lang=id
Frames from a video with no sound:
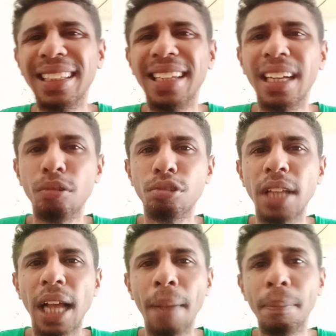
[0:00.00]
tidak
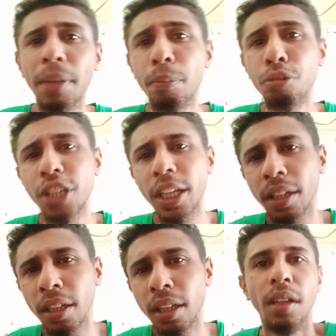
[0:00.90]
usah ambil
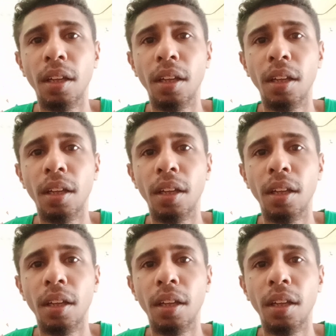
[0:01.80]
pusing.